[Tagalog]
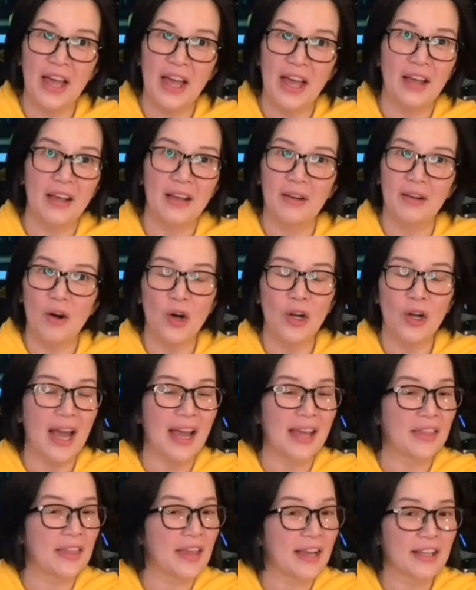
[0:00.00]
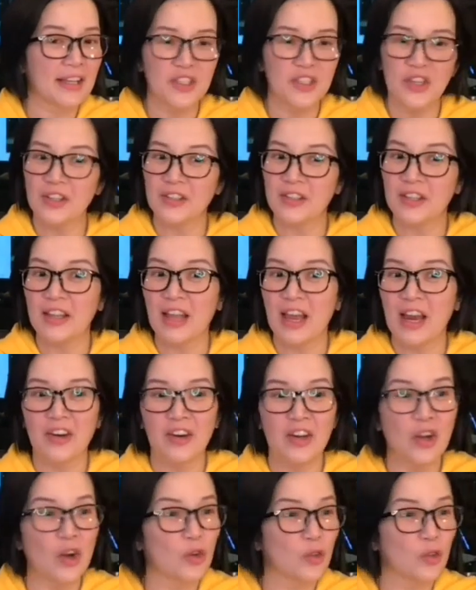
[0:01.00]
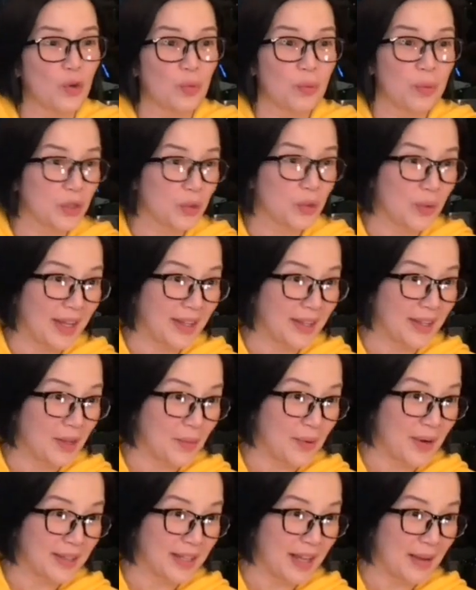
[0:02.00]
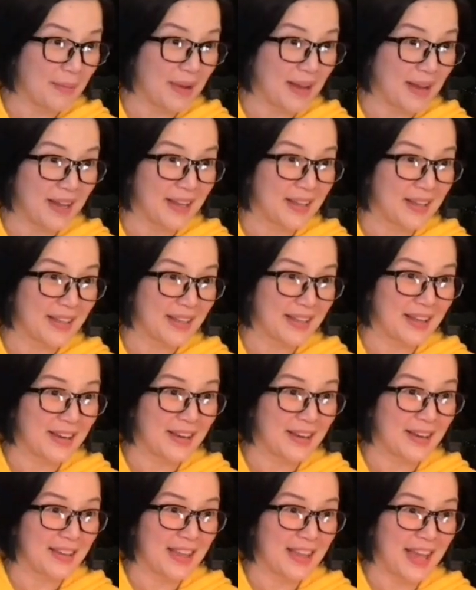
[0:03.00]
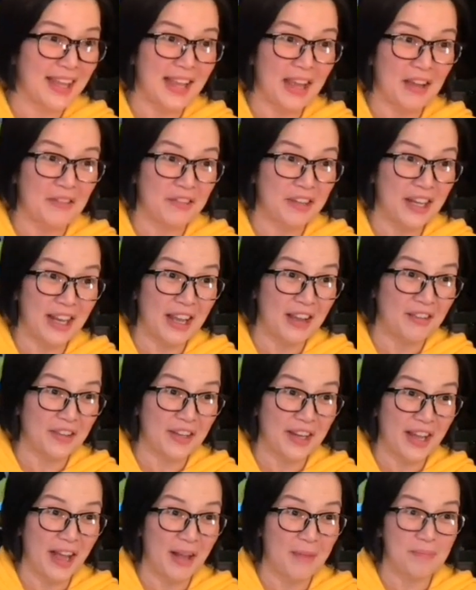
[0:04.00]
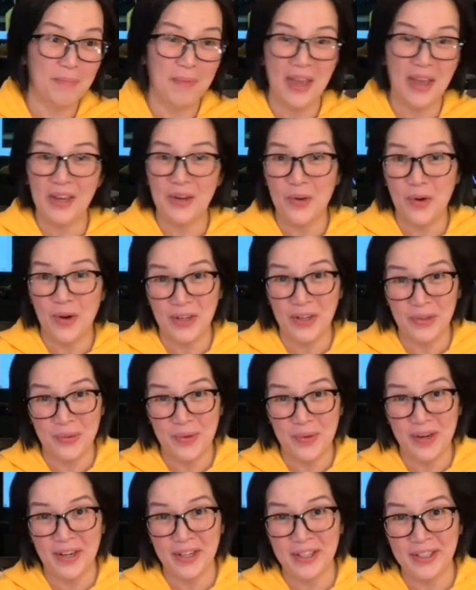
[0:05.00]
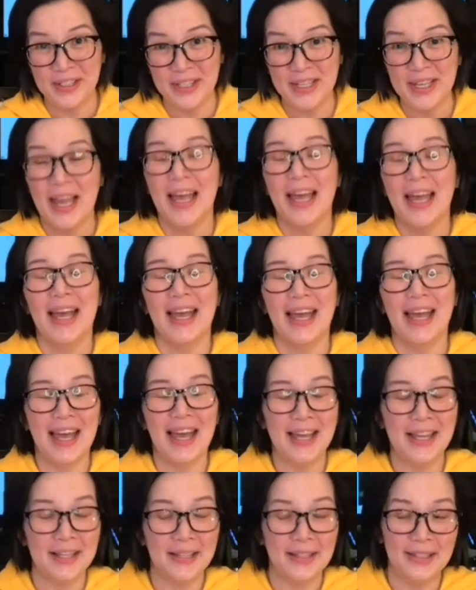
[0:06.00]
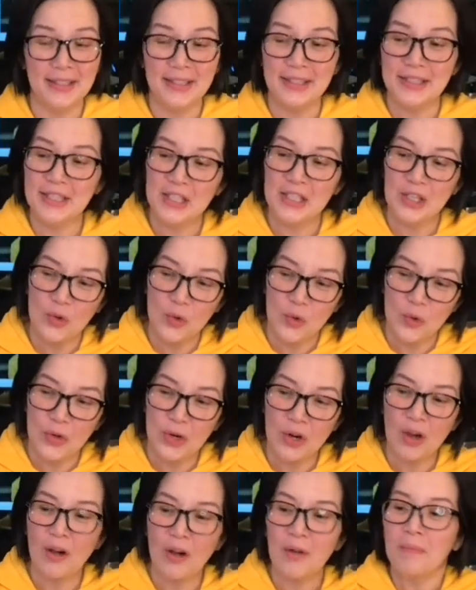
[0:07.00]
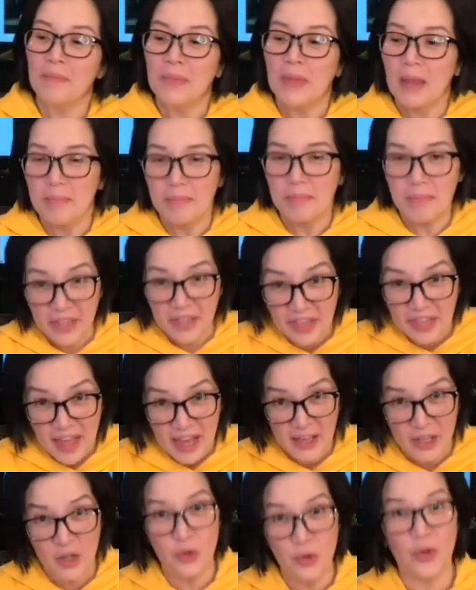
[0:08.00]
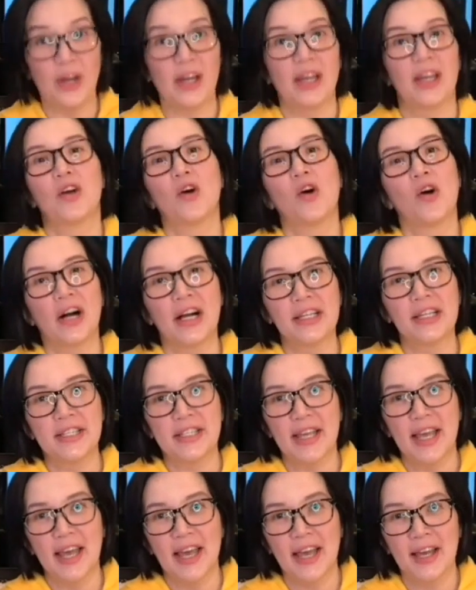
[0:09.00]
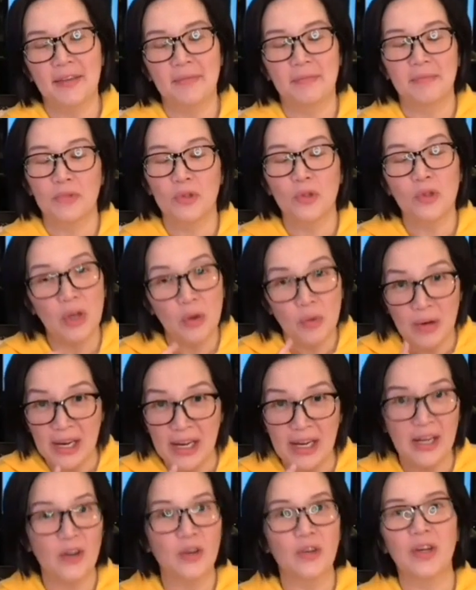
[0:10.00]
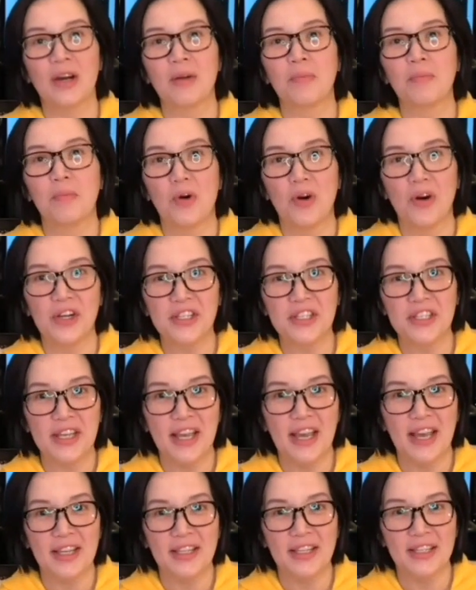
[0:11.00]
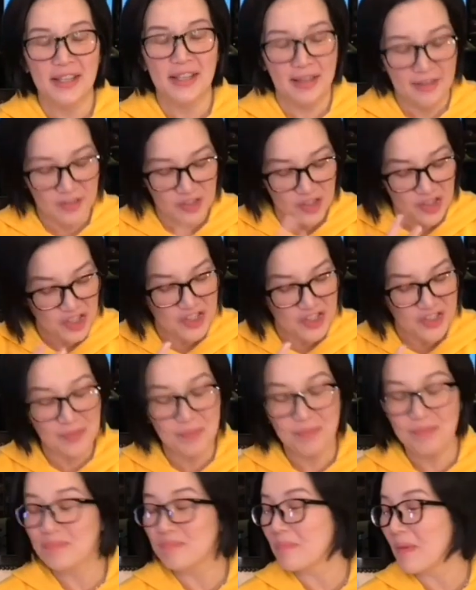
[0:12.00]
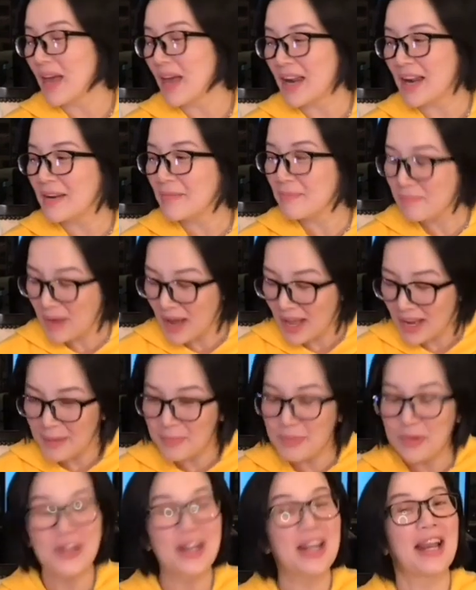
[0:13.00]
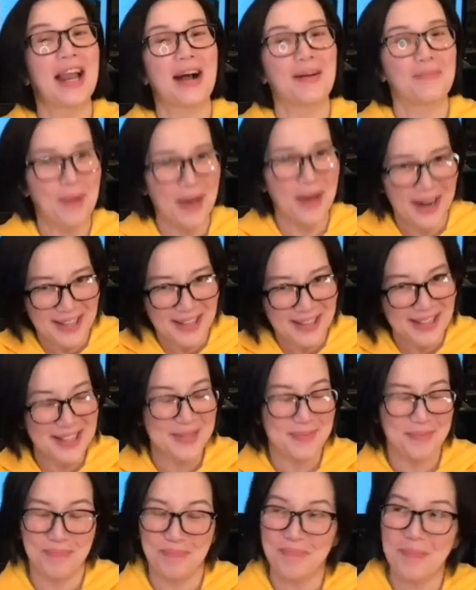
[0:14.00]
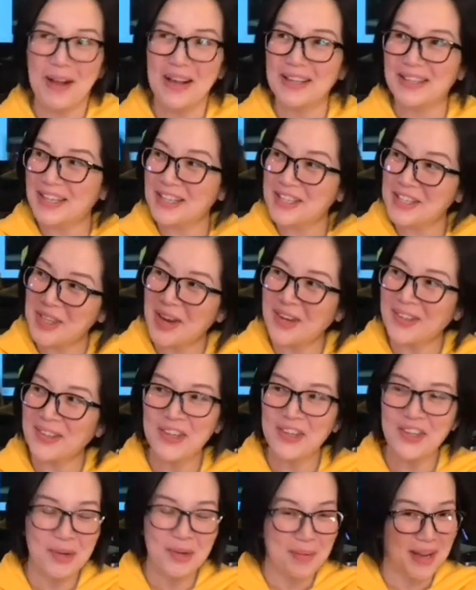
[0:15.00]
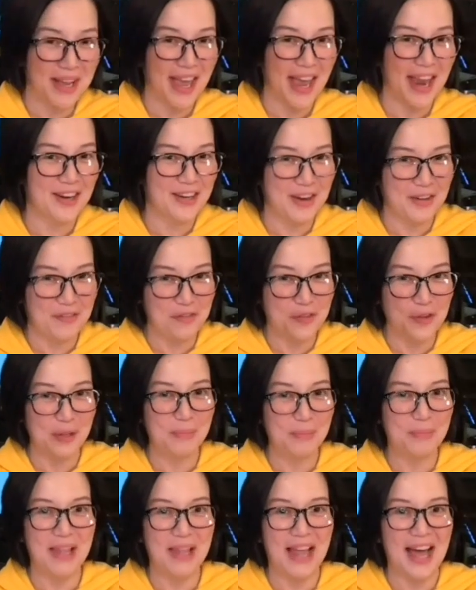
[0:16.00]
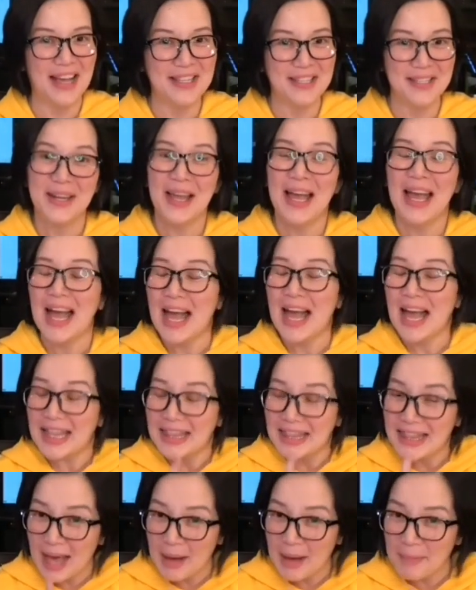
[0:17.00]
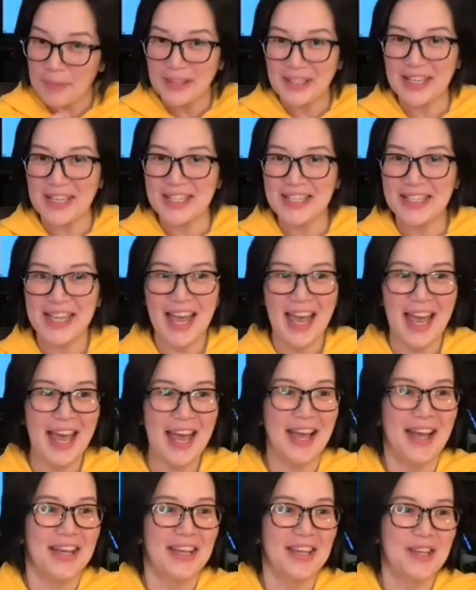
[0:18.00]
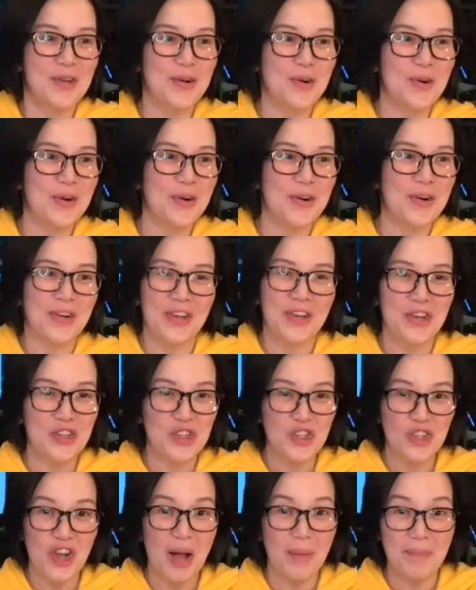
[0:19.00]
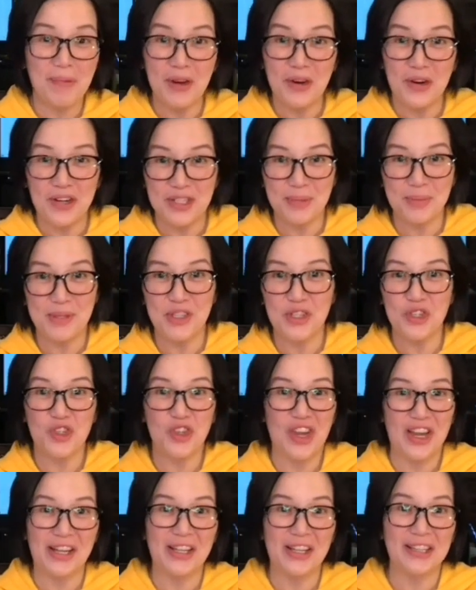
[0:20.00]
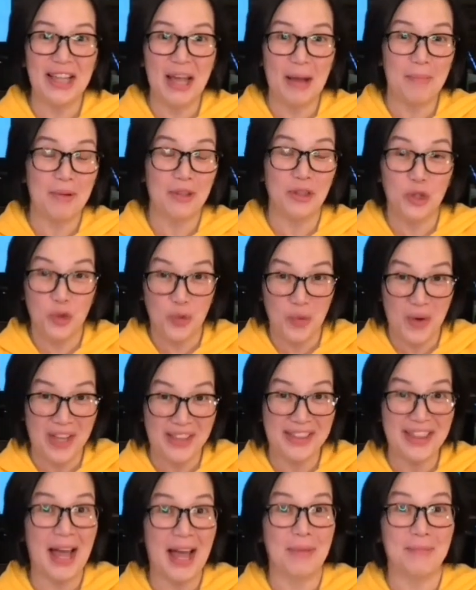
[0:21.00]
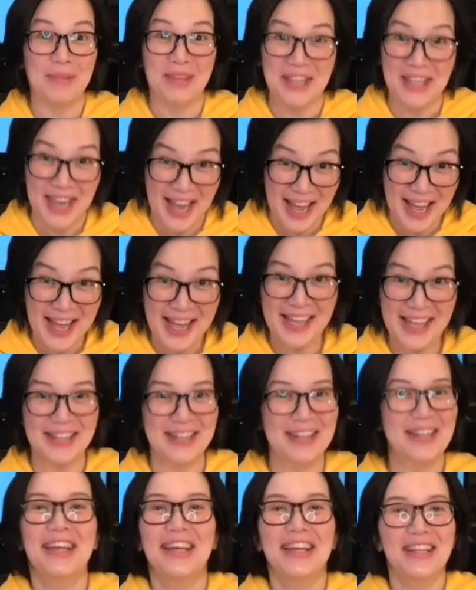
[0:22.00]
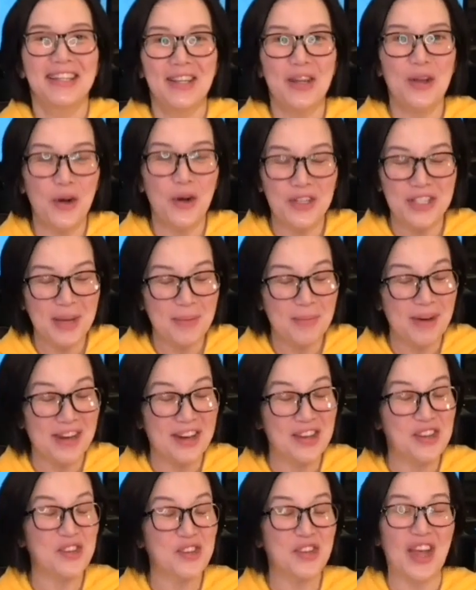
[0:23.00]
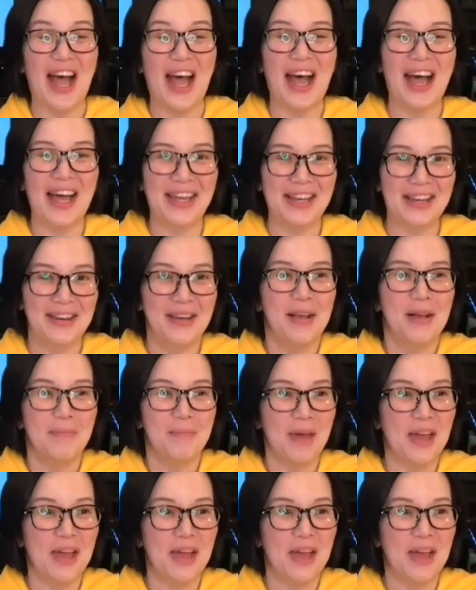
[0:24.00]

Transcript: the I think it started airing October 21 tama in the 1111 campaign onwards and siguro mag-thank you kayo kasi nung nawalan ako ng bosses just para alam nyo na lang, para at least pag nag-start na siya mag-air na full blast, dapat kasi yung, yung Shopee Christmas jingle, dapat duet namin yan ni Jose Marichan.